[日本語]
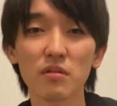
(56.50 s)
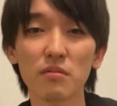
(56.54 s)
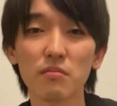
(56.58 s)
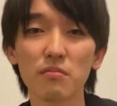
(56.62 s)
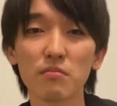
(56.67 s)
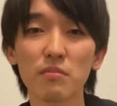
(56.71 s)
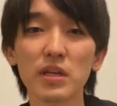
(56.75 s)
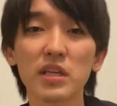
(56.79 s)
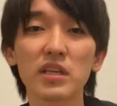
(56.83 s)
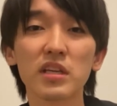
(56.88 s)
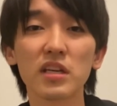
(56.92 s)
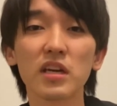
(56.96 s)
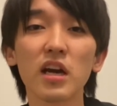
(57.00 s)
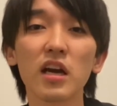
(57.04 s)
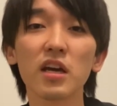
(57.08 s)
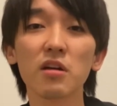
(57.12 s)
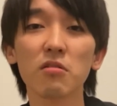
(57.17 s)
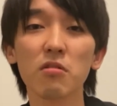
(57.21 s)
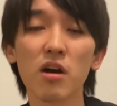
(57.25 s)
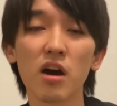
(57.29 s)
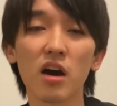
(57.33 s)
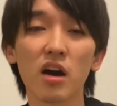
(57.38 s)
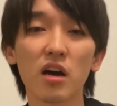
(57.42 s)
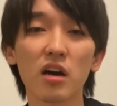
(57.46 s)
まあ、きっかけ
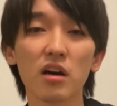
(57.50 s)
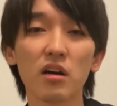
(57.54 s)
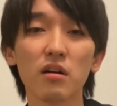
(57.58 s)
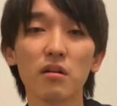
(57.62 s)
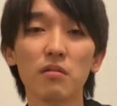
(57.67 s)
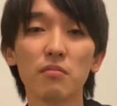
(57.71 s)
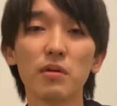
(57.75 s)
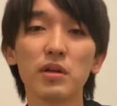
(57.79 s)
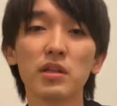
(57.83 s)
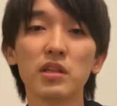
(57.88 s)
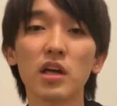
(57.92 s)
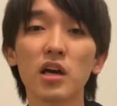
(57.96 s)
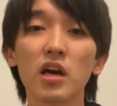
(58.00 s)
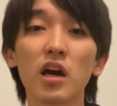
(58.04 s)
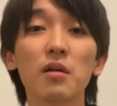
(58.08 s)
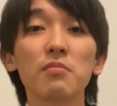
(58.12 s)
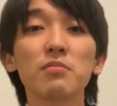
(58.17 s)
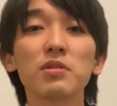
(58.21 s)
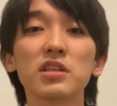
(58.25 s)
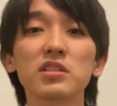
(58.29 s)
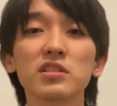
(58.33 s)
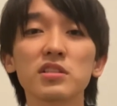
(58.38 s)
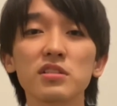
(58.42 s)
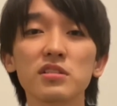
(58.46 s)
は、まあ、中
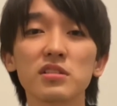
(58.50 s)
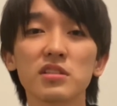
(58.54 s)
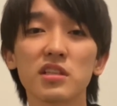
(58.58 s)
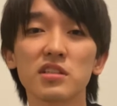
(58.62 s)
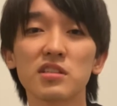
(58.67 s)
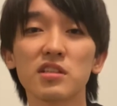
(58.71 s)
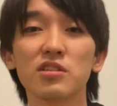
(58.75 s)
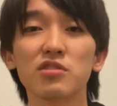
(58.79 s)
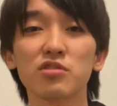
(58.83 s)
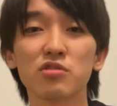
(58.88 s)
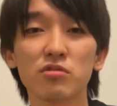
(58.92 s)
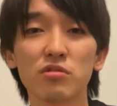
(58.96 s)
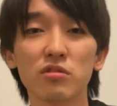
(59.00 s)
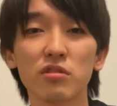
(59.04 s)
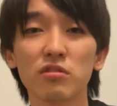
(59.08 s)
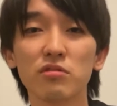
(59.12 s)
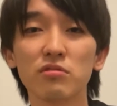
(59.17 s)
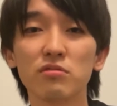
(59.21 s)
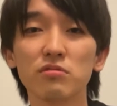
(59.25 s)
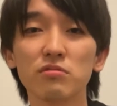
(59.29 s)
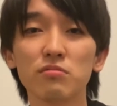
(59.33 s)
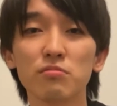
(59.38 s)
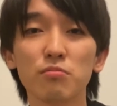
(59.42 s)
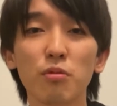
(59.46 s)
村俊輔選手っていう
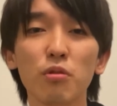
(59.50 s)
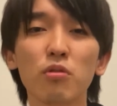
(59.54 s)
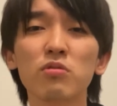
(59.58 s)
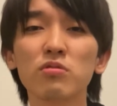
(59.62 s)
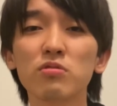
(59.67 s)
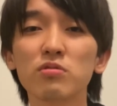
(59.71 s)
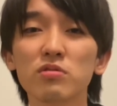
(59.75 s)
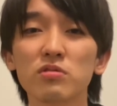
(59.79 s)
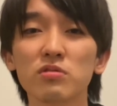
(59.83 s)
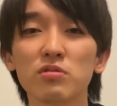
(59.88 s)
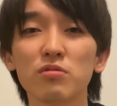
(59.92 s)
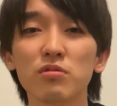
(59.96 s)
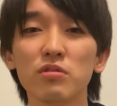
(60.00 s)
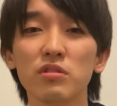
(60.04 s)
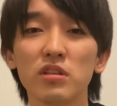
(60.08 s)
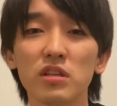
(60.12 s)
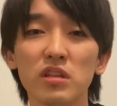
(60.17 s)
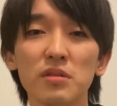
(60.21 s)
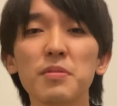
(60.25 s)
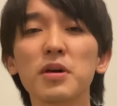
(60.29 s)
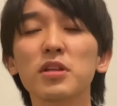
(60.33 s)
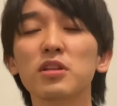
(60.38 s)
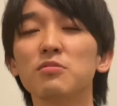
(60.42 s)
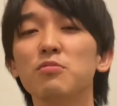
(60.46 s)
僕のすごい
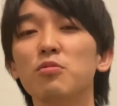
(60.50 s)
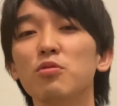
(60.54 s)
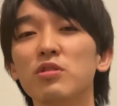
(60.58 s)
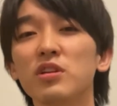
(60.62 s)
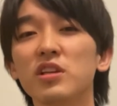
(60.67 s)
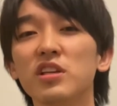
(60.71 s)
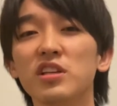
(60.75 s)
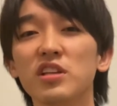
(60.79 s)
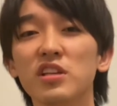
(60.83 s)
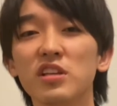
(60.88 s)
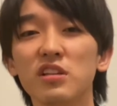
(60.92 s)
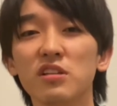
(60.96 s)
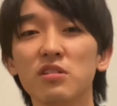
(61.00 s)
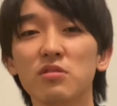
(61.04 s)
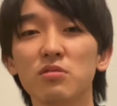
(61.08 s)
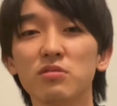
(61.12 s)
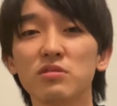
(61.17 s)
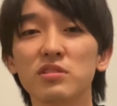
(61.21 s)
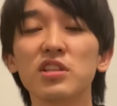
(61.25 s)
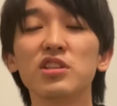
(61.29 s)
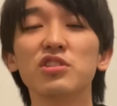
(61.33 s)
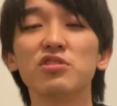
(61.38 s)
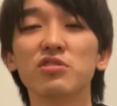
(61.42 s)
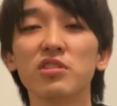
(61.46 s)
今でもお気に入りの
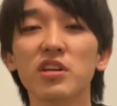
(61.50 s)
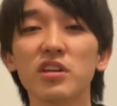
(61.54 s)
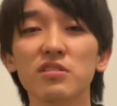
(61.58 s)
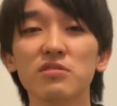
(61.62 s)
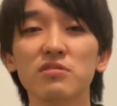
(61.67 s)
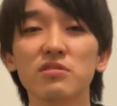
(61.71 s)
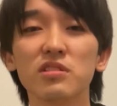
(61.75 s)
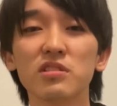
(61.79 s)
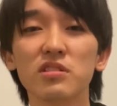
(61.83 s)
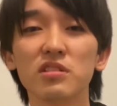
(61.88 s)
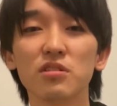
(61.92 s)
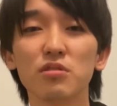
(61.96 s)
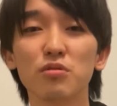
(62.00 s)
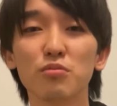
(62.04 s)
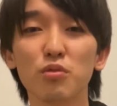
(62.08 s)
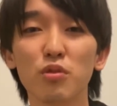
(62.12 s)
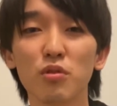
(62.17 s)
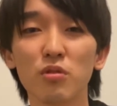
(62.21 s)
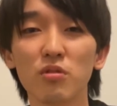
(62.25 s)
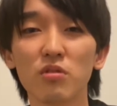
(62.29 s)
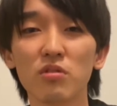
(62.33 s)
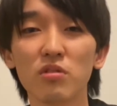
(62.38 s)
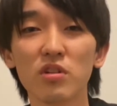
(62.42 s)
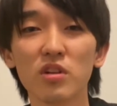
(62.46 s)
選手がいるんですけども
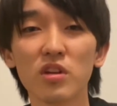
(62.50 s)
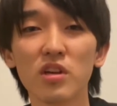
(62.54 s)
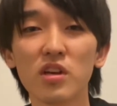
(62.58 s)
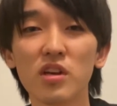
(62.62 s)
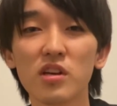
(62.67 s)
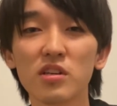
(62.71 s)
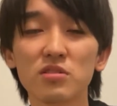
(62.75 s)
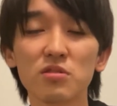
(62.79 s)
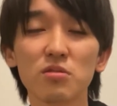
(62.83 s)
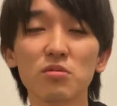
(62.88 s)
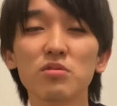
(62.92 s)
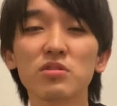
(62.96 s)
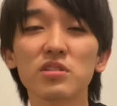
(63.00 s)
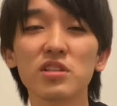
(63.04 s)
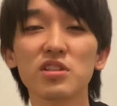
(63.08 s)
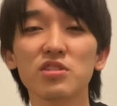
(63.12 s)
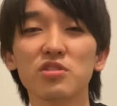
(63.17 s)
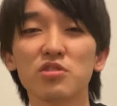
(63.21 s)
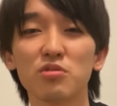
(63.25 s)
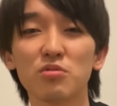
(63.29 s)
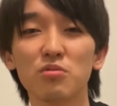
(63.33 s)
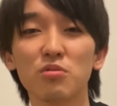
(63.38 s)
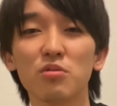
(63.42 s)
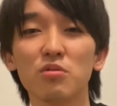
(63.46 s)
その選
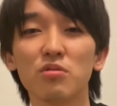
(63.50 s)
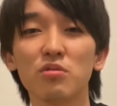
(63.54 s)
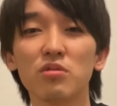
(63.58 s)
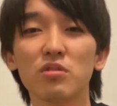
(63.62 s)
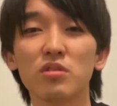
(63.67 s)
手の